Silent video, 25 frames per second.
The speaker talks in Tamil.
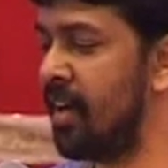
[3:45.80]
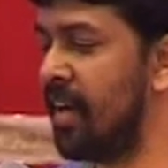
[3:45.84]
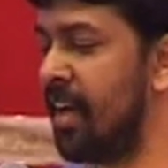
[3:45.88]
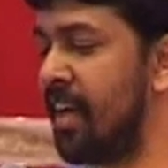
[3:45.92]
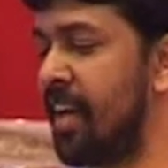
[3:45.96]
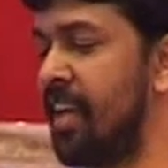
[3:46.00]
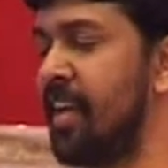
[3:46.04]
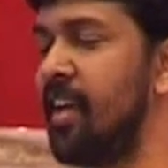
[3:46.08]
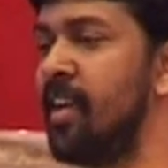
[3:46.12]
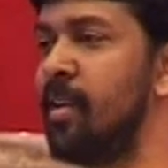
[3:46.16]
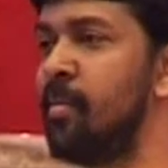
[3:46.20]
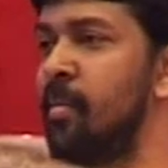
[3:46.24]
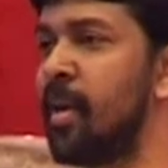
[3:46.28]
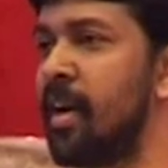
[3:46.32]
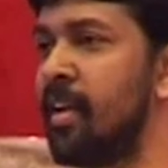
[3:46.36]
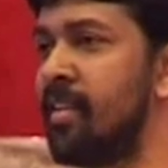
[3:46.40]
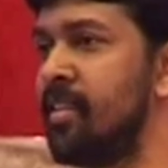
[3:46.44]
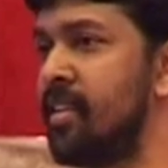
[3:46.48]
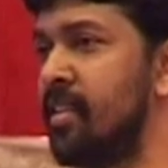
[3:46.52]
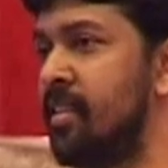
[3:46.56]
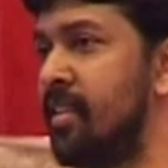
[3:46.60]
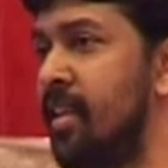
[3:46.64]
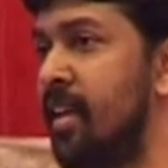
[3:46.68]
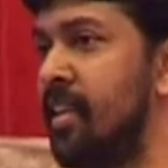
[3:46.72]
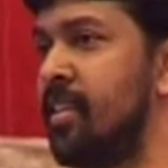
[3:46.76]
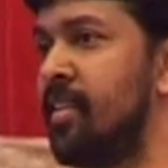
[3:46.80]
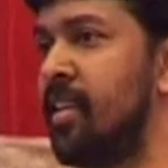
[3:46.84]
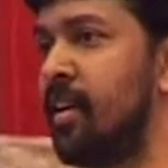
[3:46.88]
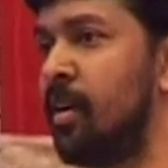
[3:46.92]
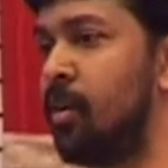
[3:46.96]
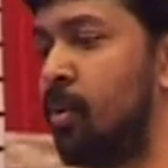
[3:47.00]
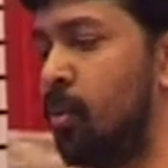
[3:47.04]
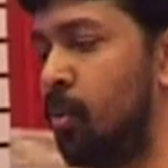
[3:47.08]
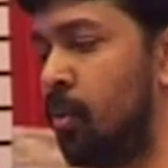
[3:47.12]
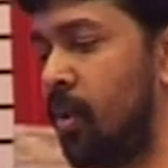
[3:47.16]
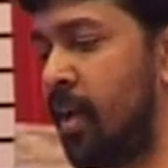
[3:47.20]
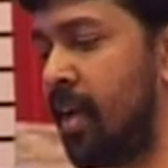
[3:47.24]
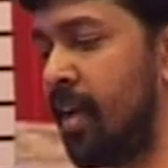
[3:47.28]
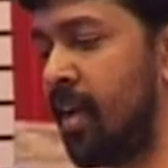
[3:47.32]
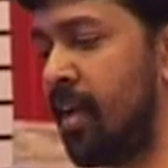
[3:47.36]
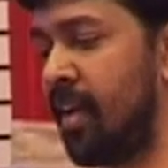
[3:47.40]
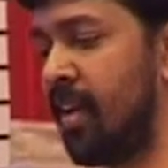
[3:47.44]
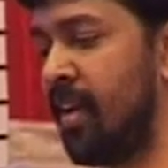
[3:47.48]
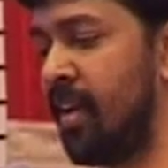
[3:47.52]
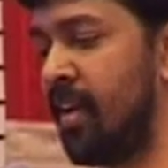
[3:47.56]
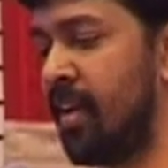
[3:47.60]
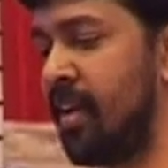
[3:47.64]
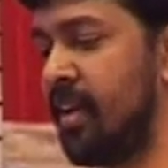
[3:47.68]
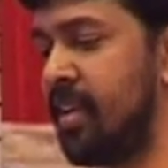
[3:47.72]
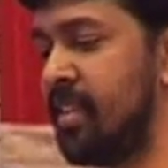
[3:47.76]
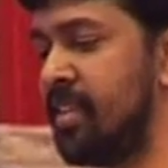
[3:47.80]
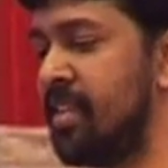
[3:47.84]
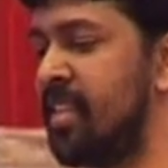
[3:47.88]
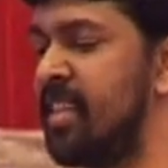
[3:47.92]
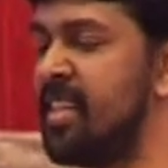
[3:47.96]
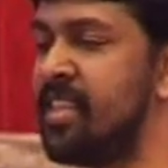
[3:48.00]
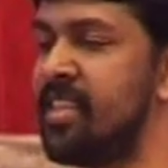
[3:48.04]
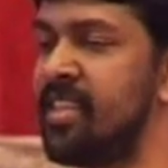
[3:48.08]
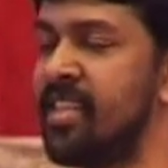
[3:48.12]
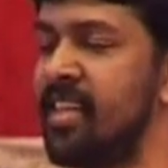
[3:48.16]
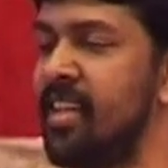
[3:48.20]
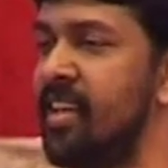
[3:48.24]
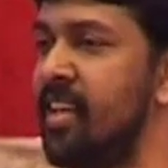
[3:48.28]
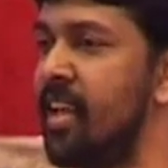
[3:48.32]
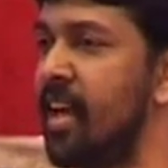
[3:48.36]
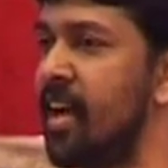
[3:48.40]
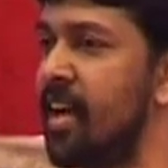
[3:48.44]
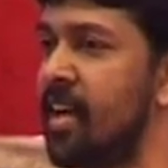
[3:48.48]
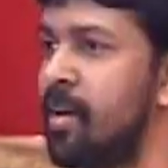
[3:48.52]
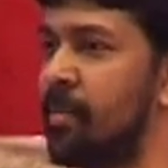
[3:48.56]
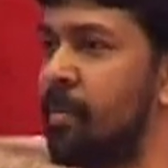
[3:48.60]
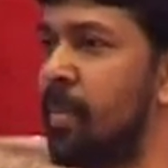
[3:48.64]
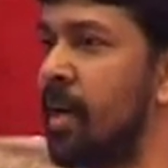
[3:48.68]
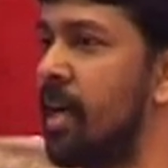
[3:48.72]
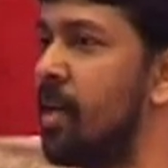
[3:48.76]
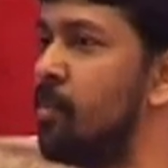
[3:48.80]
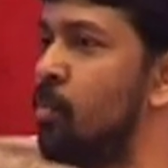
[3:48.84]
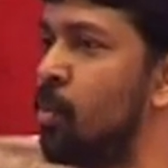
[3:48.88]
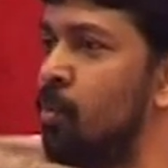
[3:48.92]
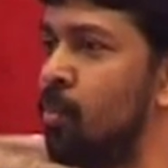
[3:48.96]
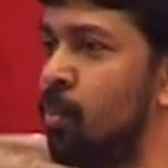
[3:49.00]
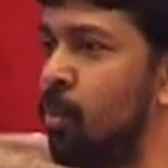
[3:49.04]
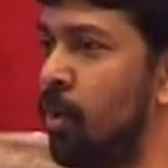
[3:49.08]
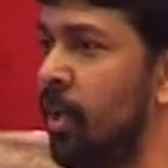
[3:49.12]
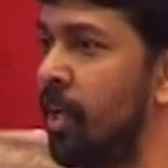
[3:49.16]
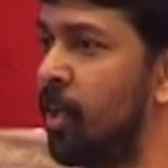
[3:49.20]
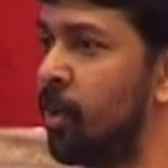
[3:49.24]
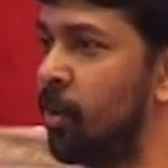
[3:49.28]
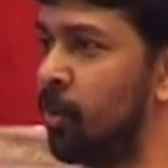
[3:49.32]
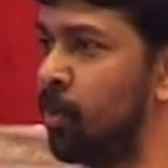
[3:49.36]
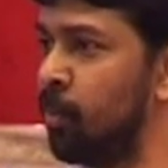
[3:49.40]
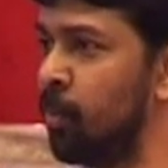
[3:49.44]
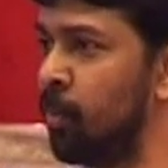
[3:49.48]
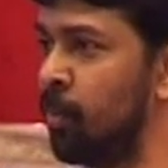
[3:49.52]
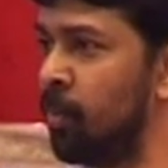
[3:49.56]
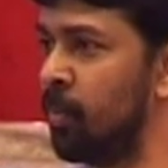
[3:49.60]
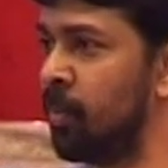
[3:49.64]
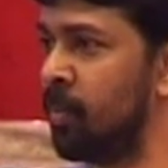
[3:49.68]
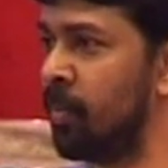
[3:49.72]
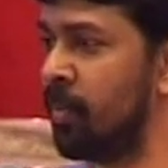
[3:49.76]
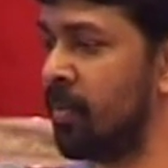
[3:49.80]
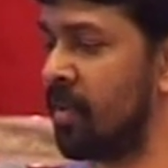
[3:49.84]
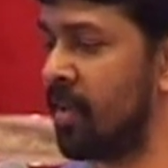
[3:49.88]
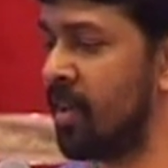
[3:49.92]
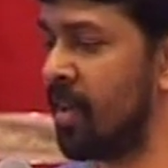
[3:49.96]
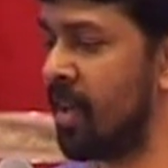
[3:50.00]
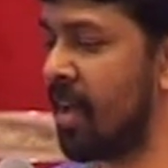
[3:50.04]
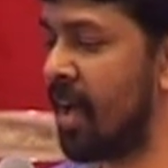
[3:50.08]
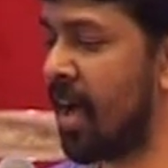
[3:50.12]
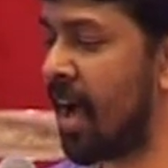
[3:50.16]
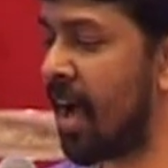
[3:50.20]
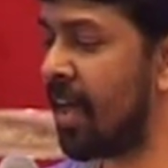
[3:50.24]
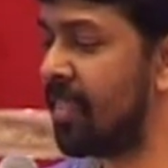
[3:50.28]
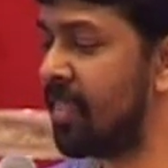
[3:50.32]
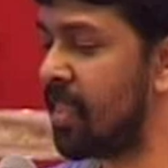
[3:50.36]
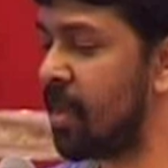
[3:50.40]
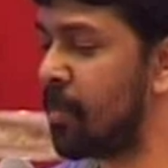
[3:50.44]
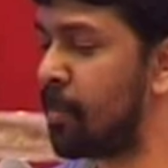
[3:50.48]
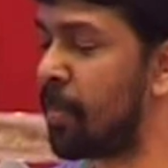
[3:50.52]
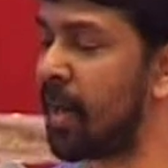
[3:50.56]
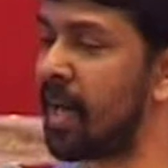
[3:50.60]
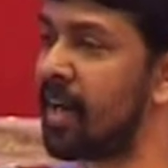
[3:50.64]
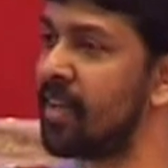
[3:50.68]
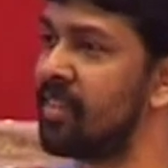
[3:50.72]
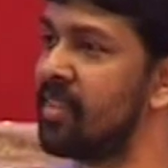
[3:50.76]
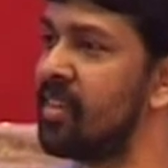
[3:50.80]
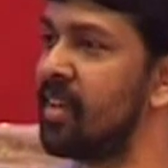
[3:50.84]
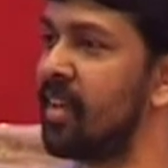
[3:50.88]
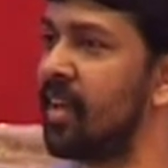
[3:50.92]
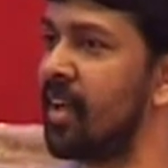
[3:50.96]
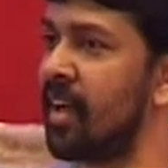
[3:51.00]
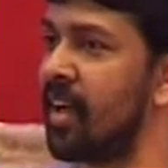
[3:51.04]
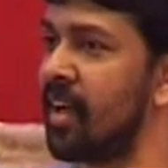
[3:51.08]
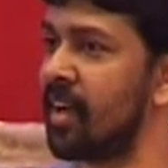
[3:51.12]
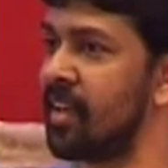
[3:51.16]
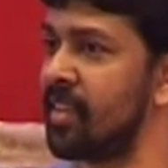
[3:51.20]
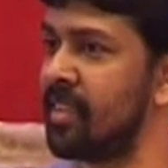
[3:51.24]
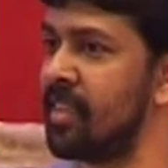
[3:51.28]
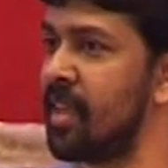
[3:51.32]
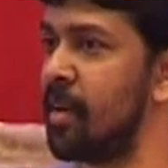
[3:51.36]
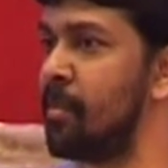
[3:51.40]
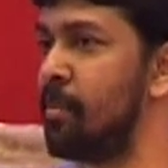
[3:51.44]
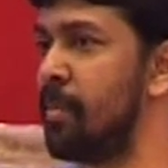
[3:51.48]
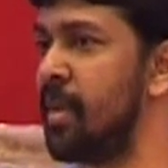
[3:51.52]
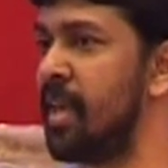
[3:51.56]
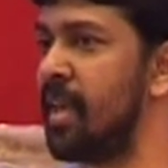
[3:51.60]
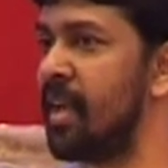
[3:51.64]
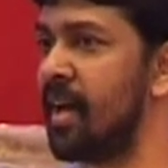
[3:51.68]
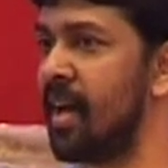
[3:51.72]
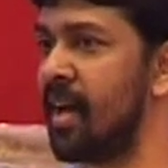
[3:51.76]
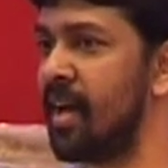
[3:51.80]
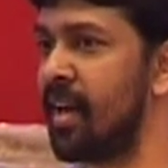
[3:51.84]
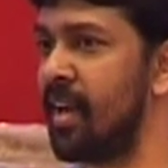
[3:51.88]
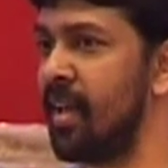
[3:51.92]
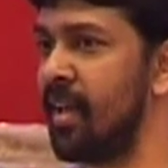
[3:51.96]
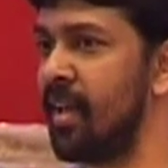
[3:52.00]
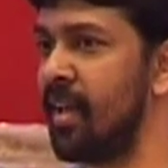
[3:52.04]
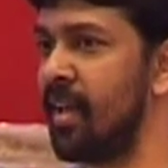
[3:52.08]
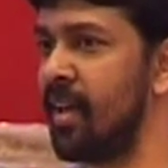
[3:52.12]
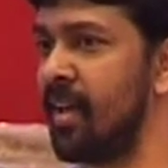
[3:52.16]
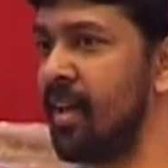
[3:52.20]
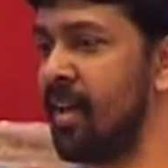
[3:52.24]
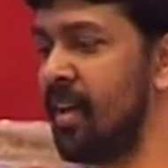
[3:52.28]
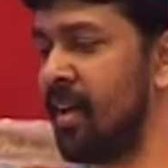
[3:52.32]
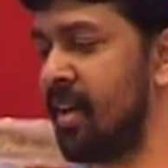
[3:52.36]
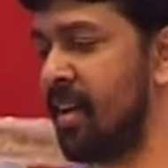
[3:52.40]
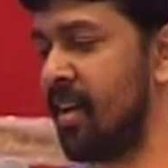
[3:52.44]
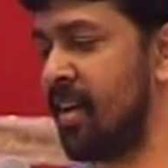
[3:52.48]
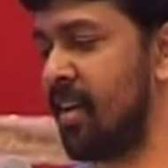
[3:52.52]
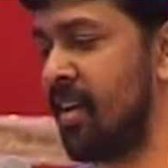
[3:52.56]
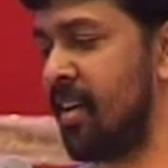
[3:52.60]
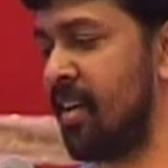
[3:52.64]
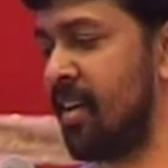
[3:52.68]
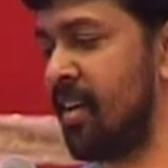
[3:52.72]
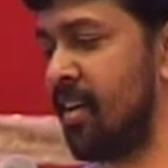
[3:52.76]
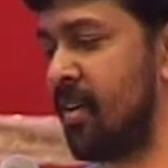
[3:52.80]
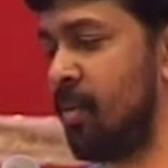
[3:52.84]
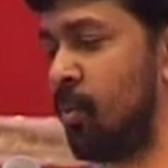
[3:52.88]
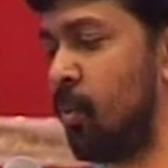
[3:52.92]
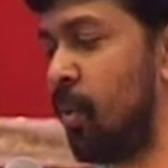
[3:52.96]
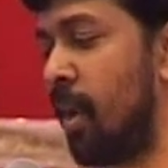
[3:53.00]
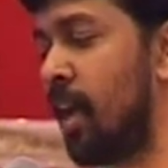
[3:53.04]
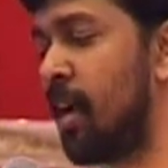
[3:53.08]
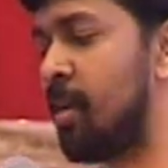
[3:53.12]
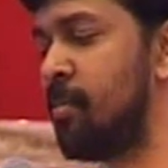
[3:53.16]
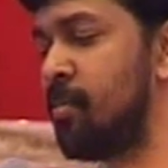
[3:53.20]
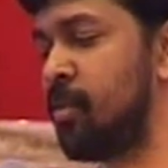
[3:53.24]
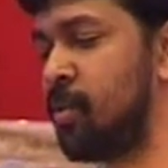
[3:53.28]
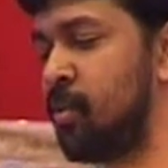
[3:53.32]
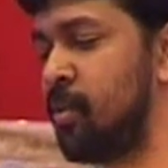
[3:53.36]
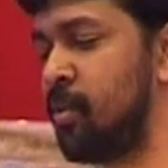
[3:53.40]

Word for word: நரியின் மனசு தேத்த கூட சீச்சி ஞான பழமும் புளிக்கும் அந்த பழத்துக்காக தம்பிக்காரன் உலகம்